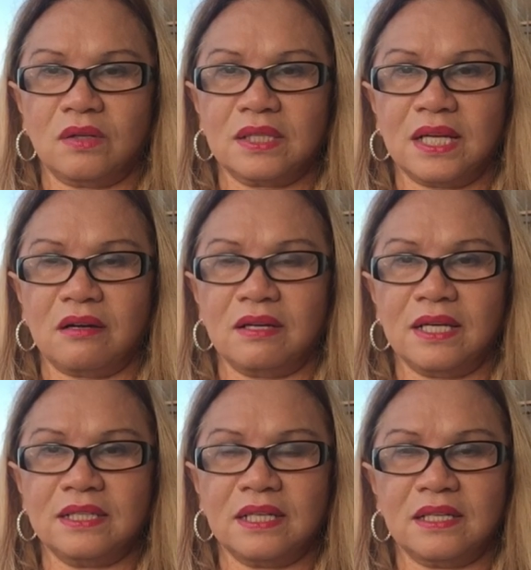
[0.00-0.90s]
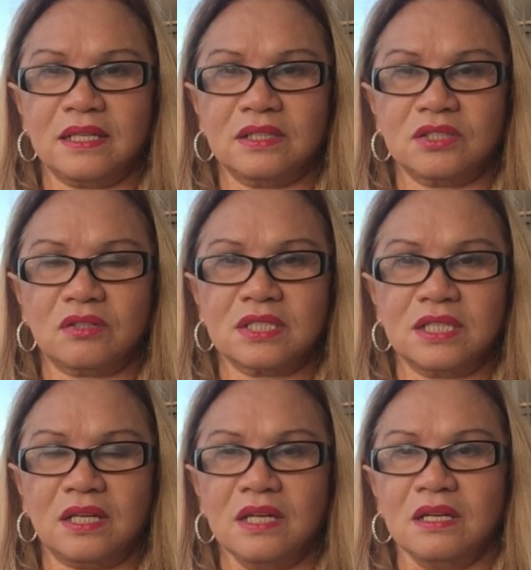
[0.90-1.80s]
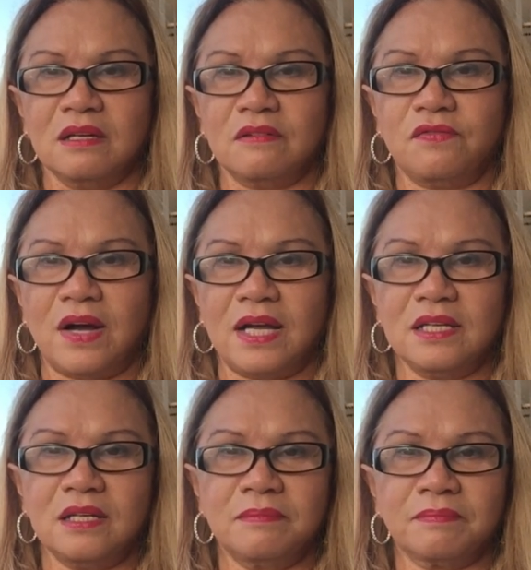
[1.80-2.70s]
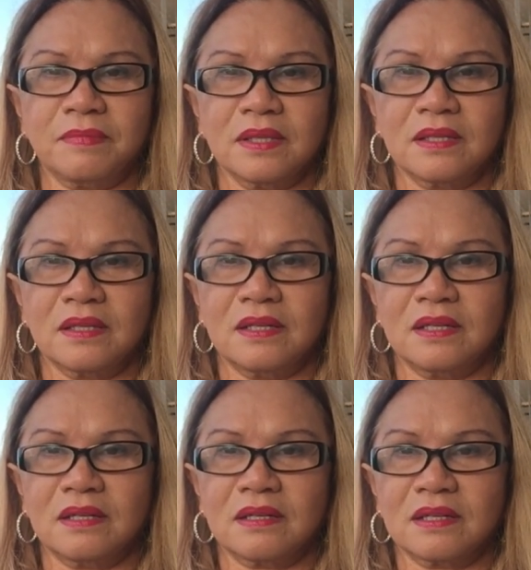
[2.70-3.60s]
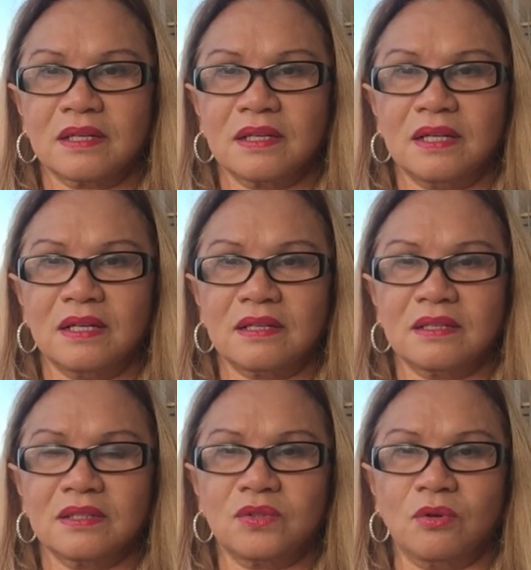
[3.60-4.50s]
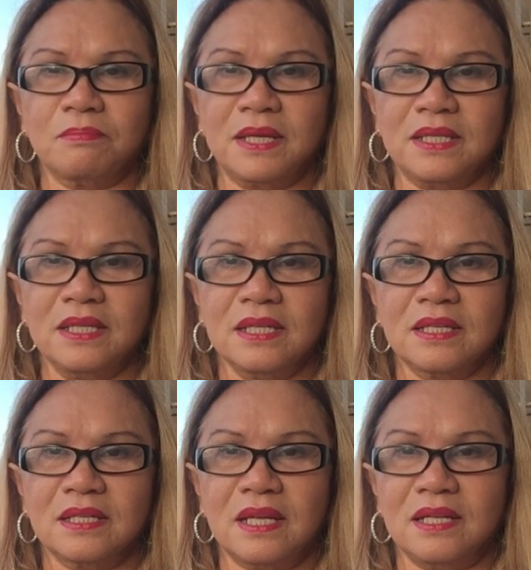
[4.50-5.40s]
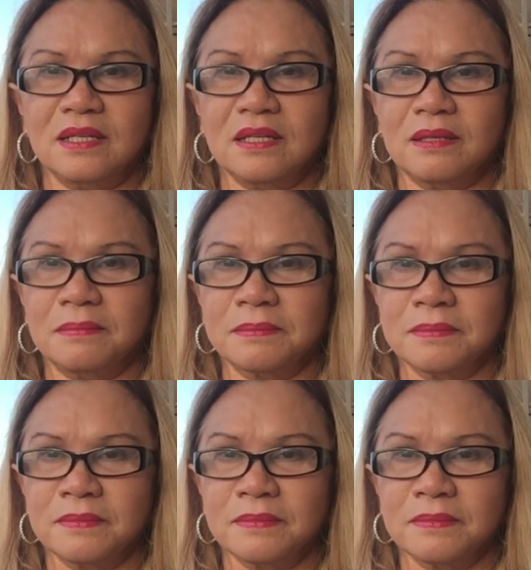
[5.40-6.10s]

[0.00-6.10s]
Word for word: North Carolina and Georgia phải um, uh, uh, chuẩn bị để um,